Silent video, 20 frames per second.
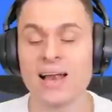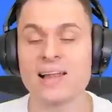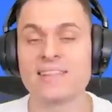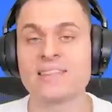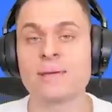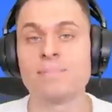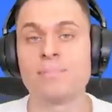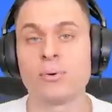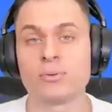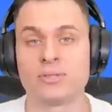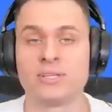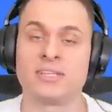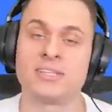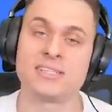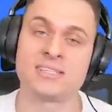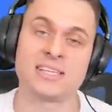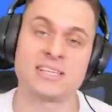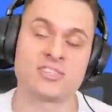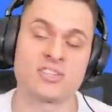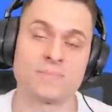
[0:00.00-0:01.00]
ale te boty
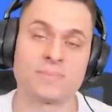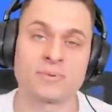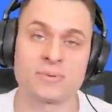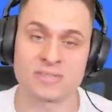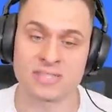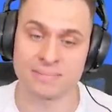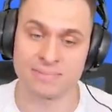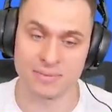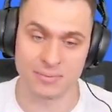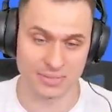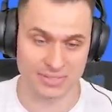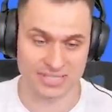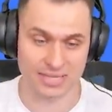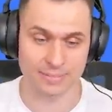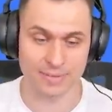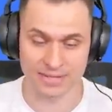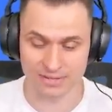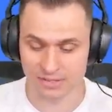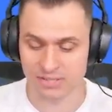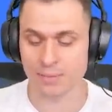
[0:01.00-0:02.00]
się za szybko zabiły
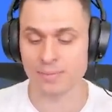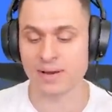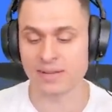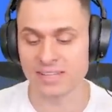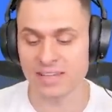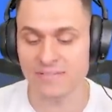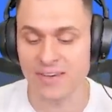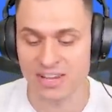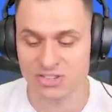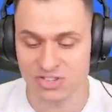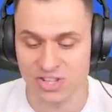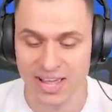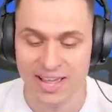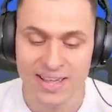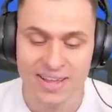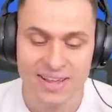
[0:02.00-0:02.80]
same. No dobra, nieważne.